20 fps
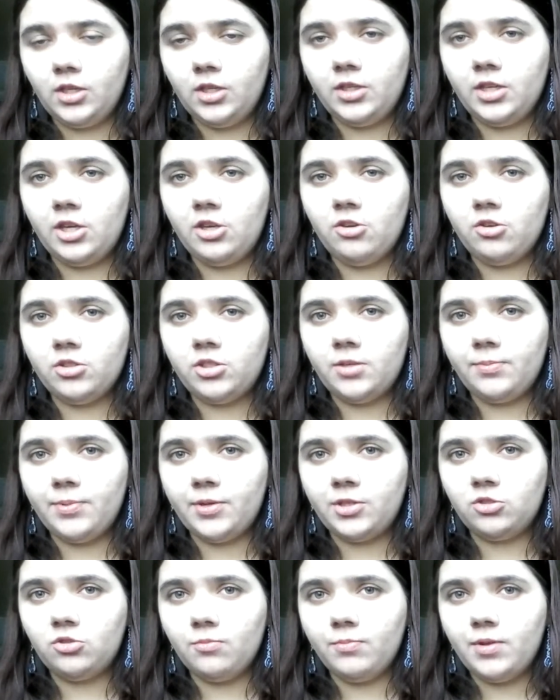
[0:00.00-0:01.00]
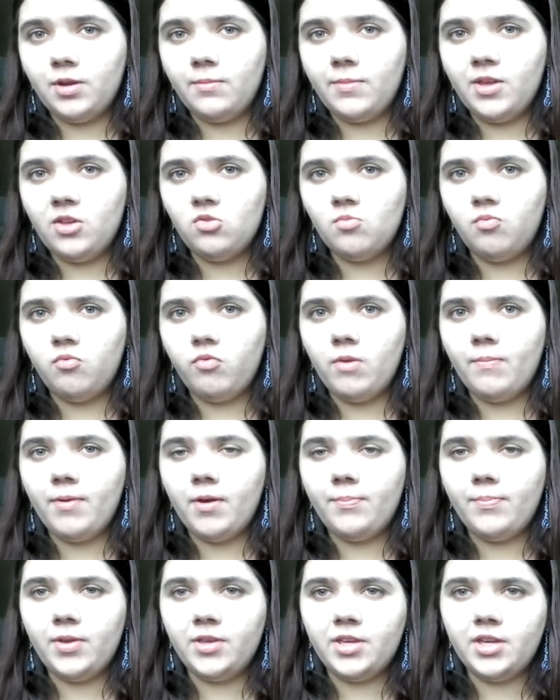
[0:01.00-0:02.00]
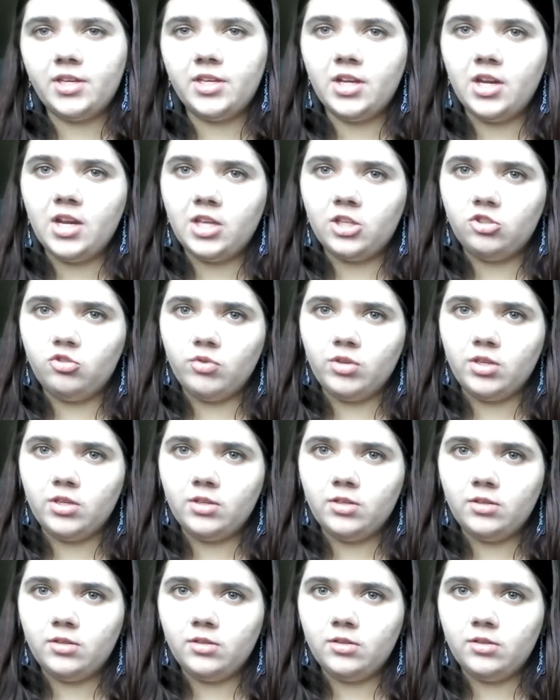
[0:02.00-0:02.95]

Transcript: Et d'ailleurs, c'est parce que belle ne pouvait pas payer qu'il l'a tué.